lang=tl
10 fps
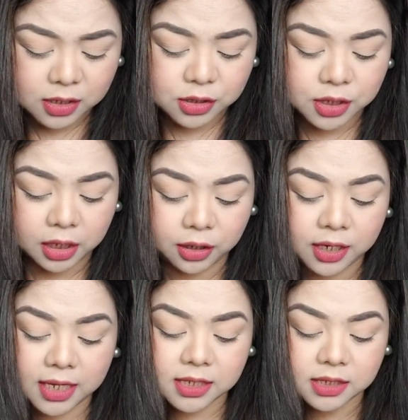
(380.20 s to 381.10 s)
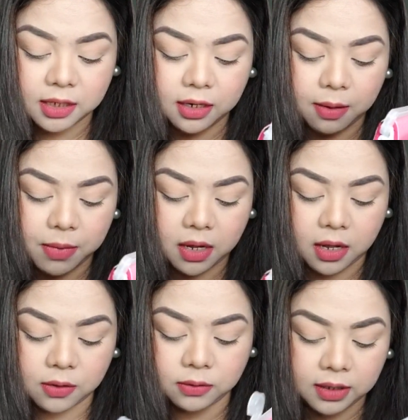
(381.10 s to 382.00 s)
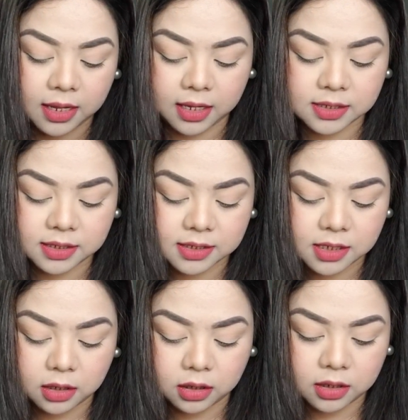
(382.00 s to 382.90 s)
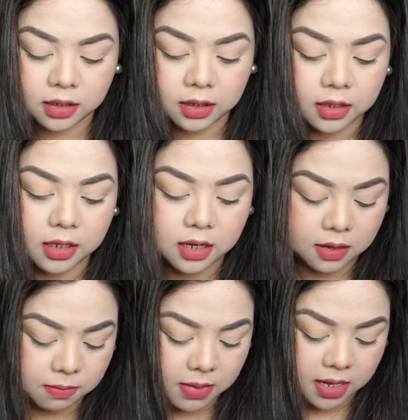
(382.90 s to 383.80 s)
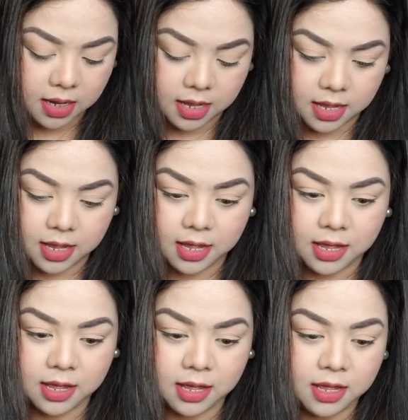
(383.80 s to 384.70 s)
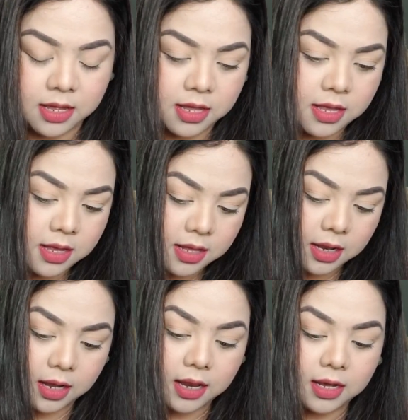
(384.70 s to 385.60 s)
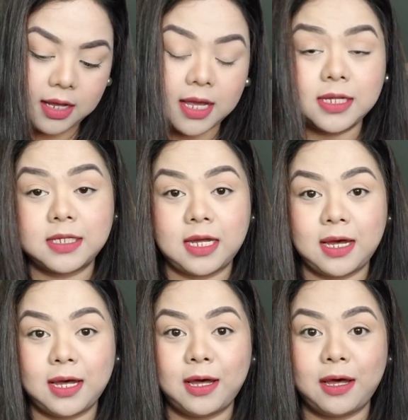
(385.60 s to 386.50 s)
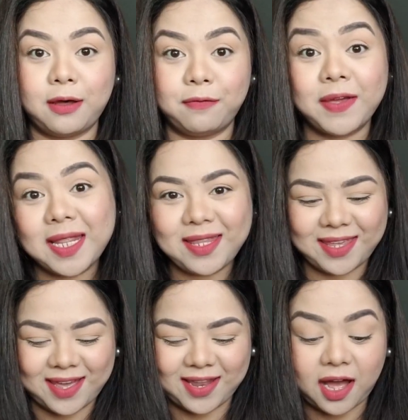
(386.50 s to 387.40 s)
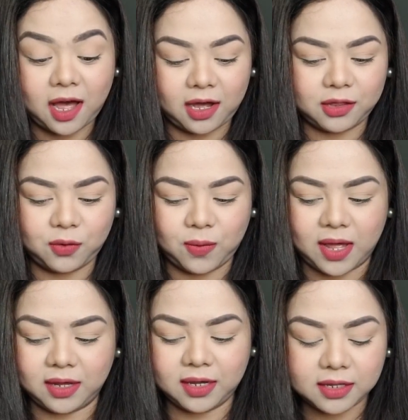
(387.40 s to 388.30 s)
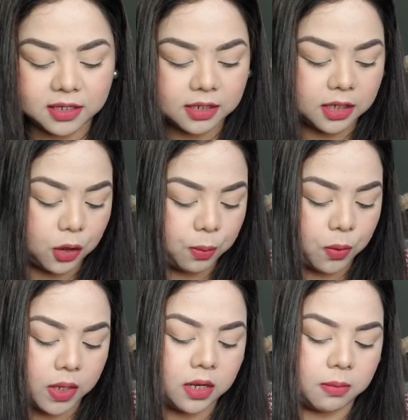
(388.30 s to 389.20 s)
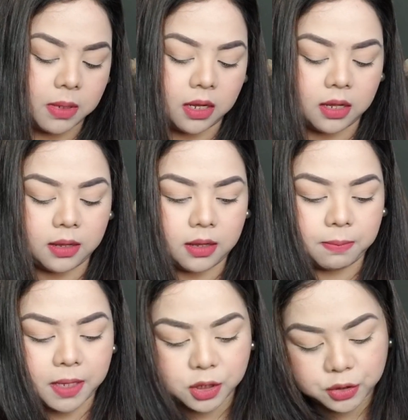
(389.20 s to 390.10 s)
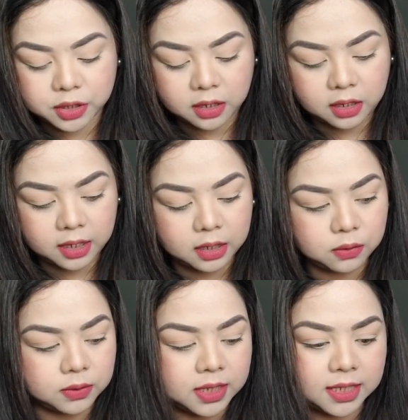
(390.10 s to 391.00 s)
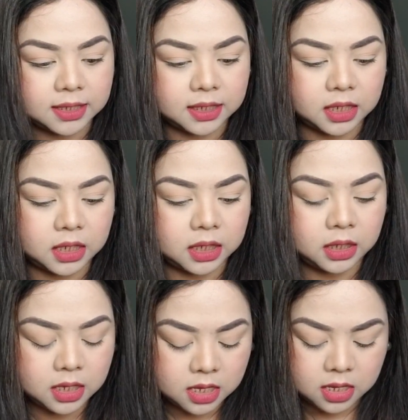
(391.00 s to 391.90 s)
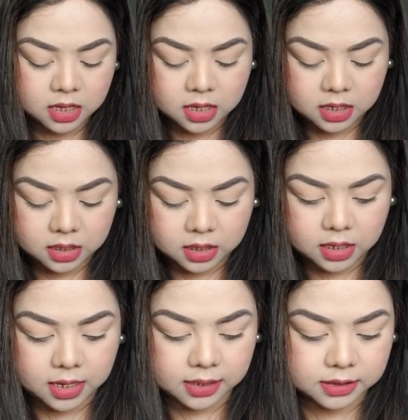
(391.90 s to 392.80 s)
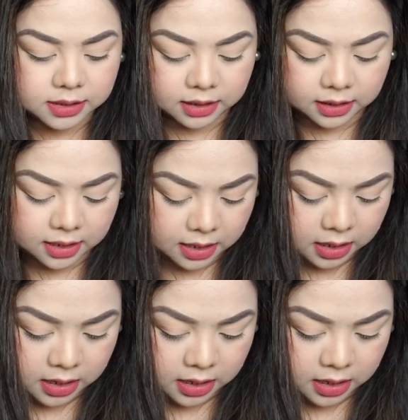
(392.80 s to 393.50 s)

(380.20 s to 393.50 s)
check her Instagram account guys kasi ang ganda-ganda ng mga nakalagay sa feed niya. Nakakatuwa. Ang ganda niya kumuha ng mga picture ng Hello Kitty at saka